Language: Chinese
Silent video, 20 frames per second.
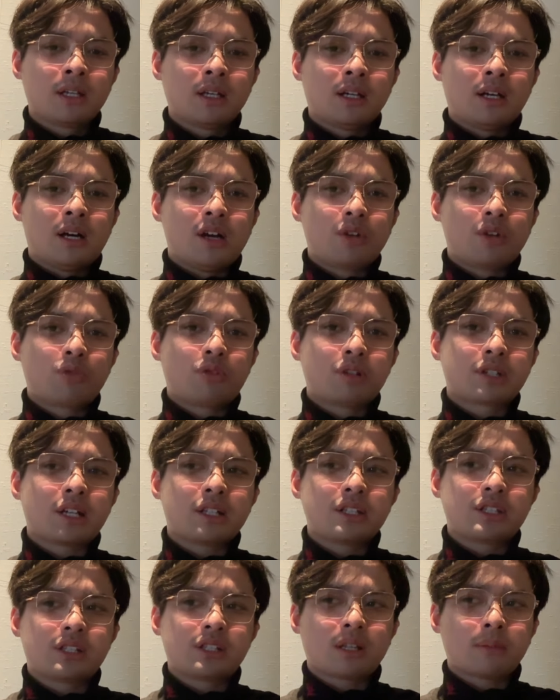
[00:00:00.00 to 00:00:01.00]
啊，洛
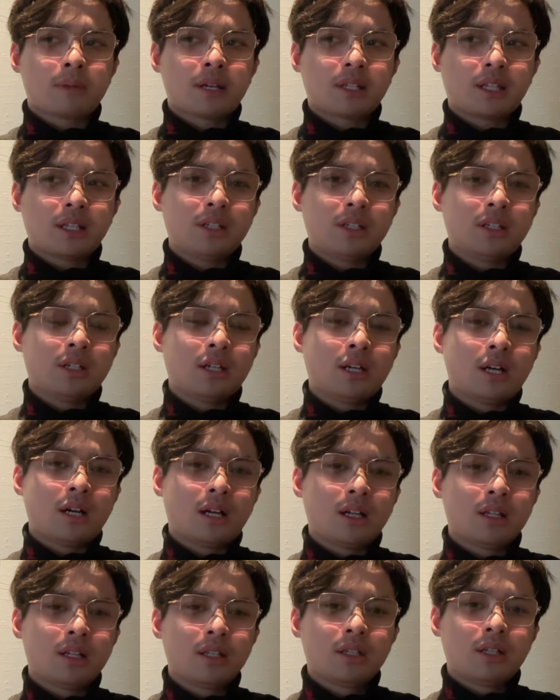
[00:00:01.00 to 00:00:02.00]
杉矶他妈银河
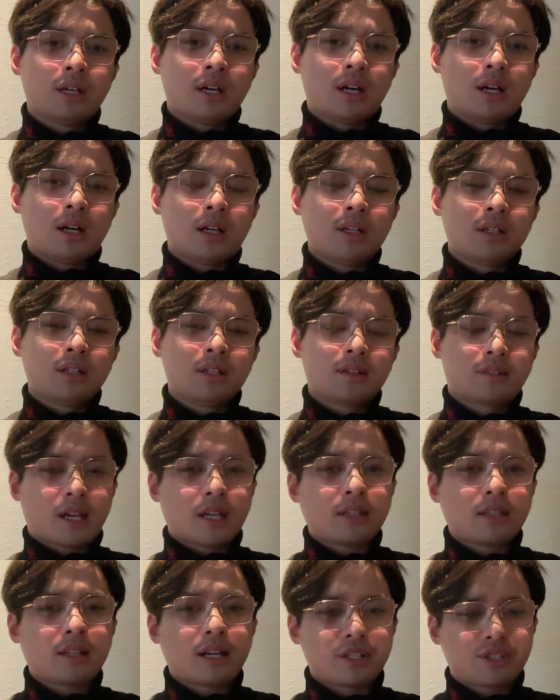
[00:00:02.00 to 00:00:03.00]
啊，啊，
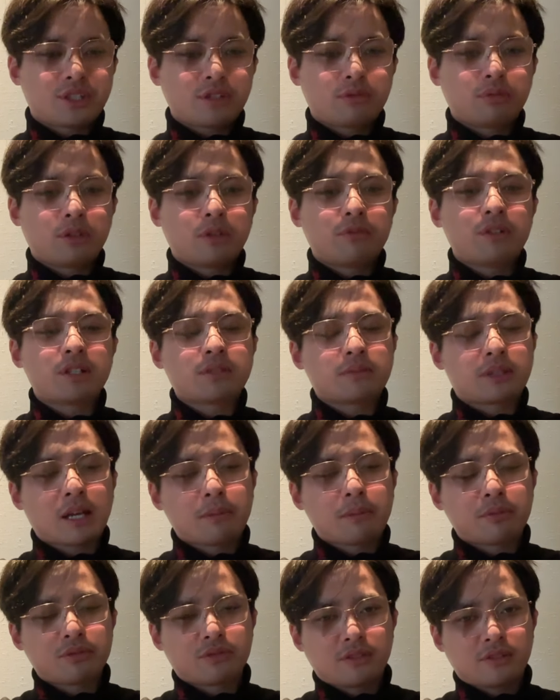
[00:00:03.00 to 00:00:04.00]
财大气粗的，为什么他
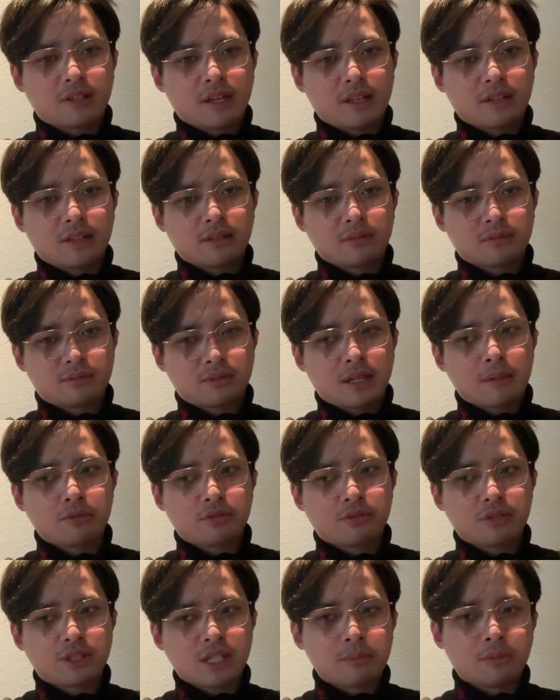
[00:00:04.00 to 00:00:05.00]
不去参，他不
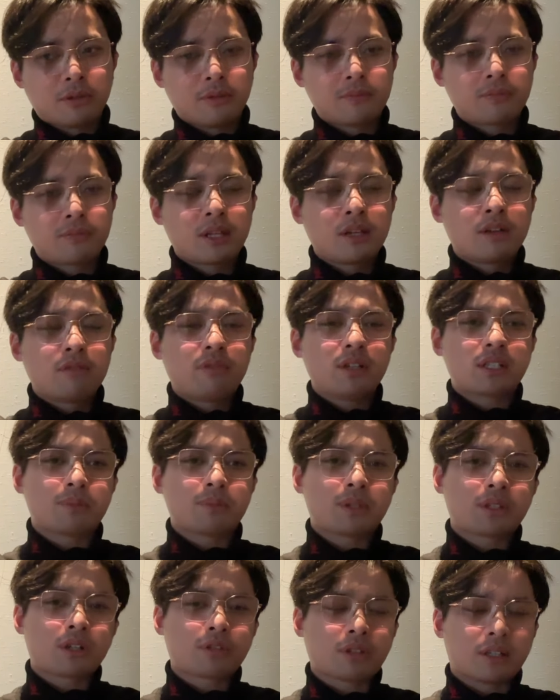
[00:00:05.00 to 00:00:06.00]
去加盟？为什
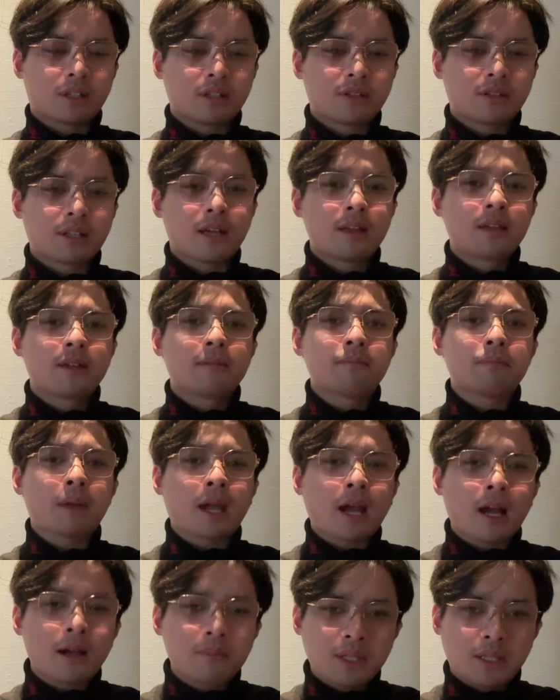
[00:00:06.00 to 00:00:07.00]
么要选择在迈
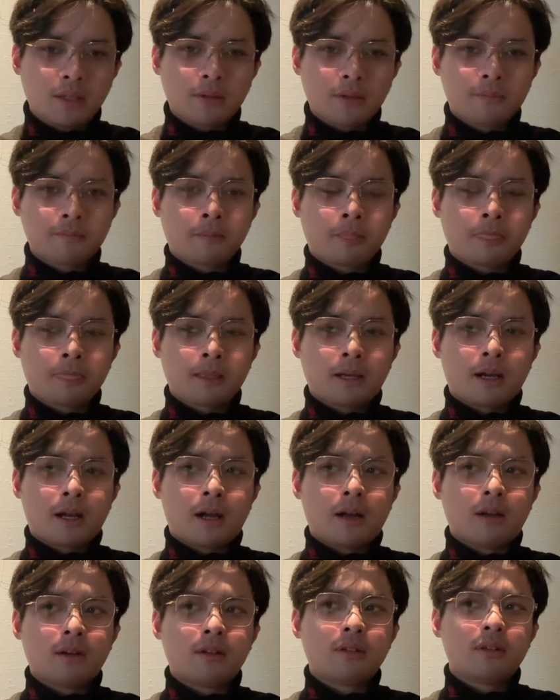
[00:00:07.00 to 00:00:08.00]
阿密
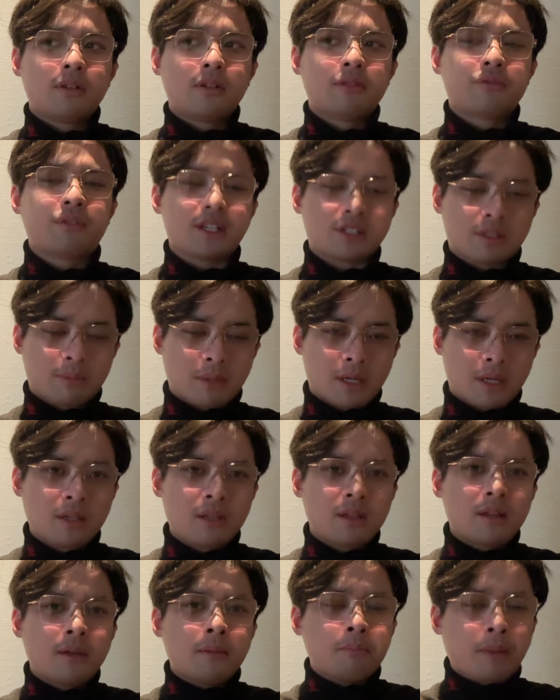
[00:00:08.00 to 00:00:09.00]
啊？为什么？
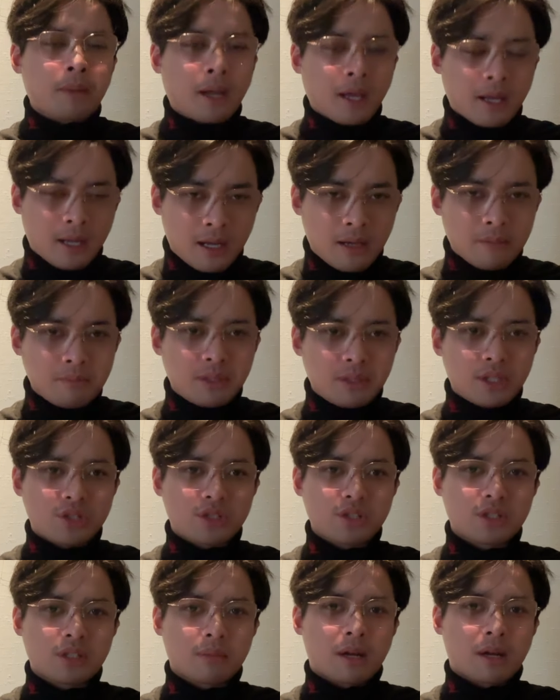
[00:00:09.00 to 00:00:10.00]
迈阿密
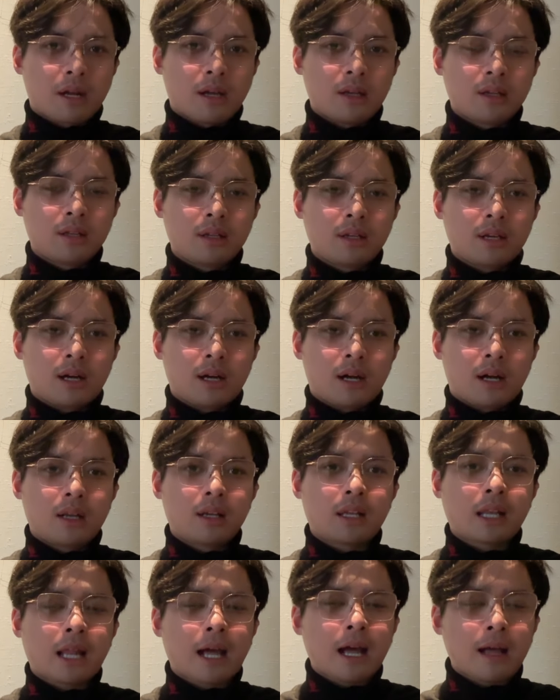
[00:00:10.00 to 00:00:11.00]
是什么啊？
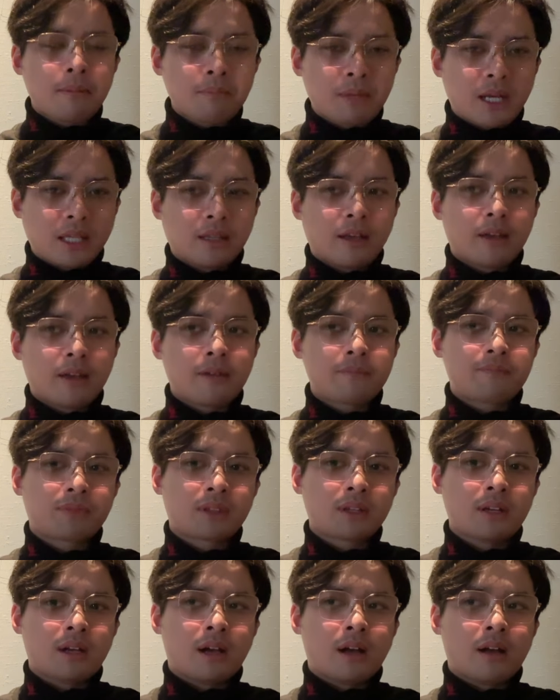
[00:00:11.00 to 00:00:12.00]
拉美的
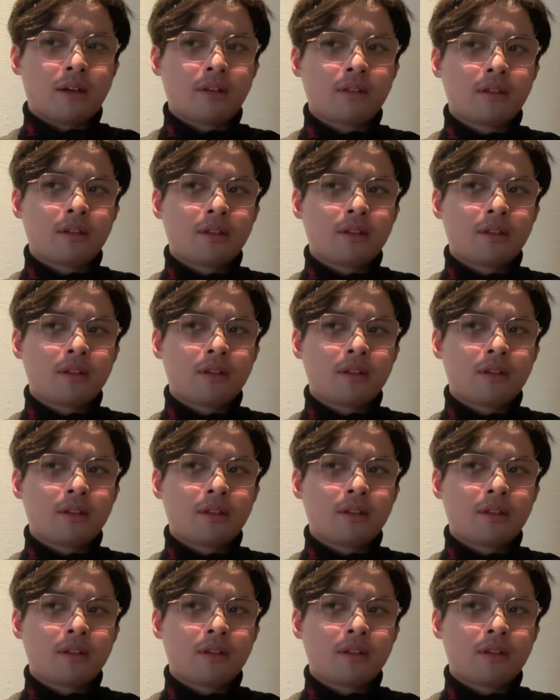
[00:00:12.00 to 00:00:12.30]
啊，